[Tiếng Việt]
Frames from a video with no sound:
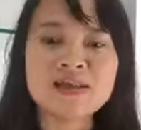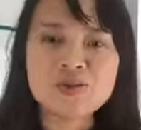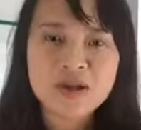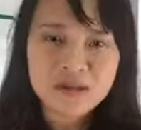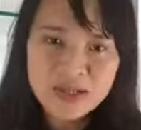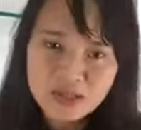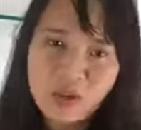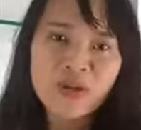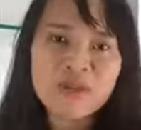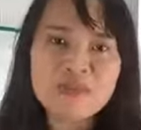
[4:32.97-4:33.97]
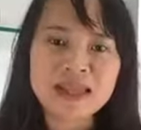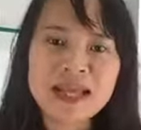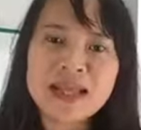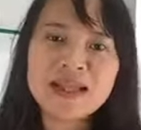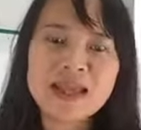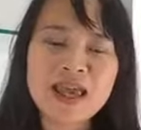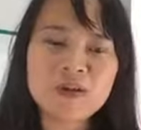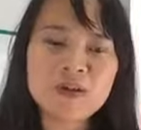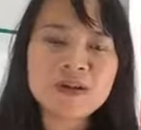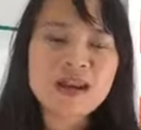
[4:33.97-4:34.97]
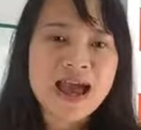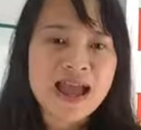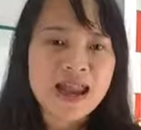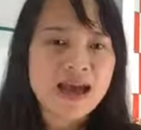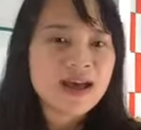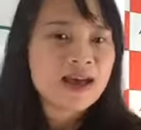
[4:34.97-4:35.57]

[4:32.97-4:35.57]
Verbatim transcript: chị cũng đã biết rồi, nhưng mà tiện đây thì em cũng thưa lại là